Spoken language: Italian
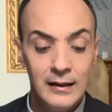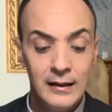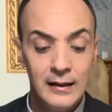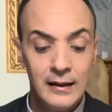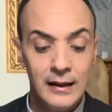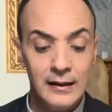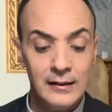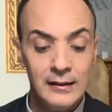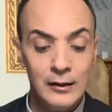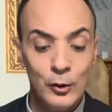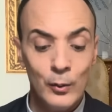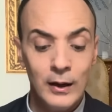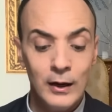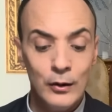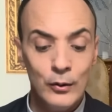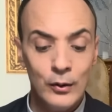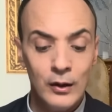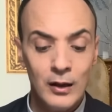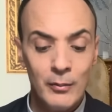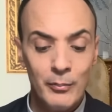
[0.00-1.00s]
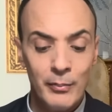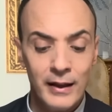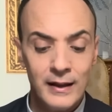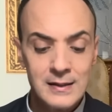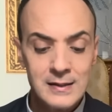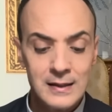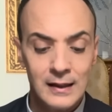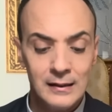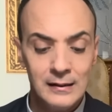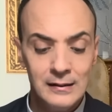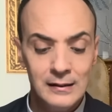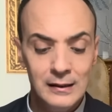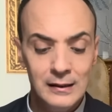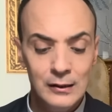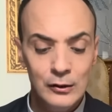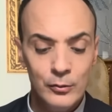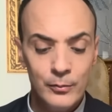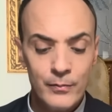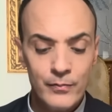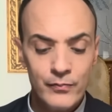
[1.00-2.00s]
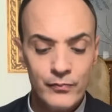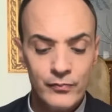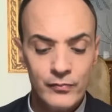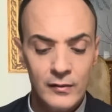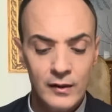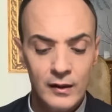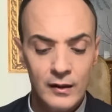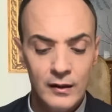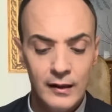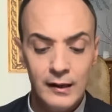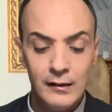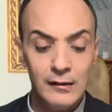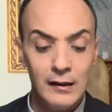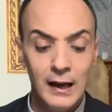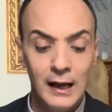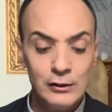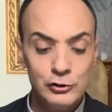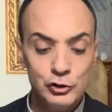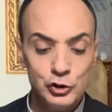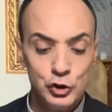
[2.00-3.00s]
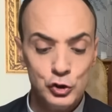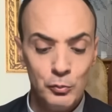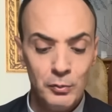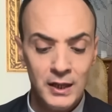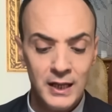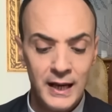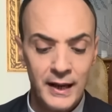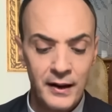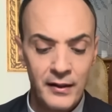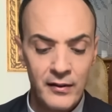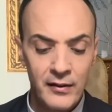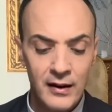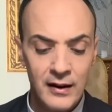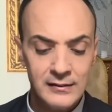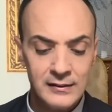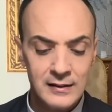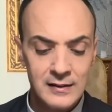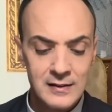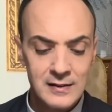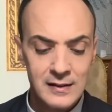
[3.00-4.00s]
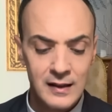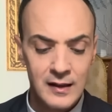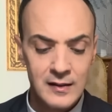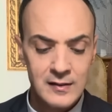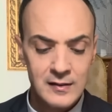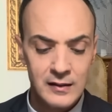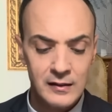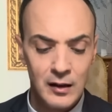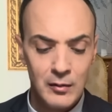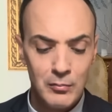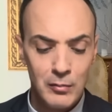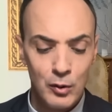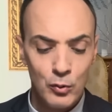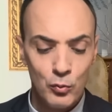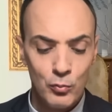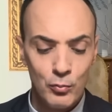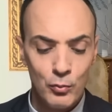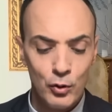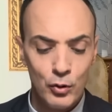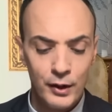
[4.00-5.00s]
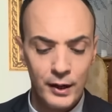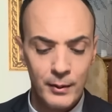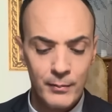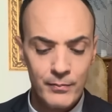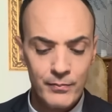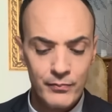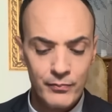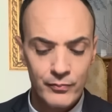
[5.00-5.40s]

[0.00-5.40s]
che di quello che pensa Dio, che ti lasci dominare dalla tristezza e dal malumore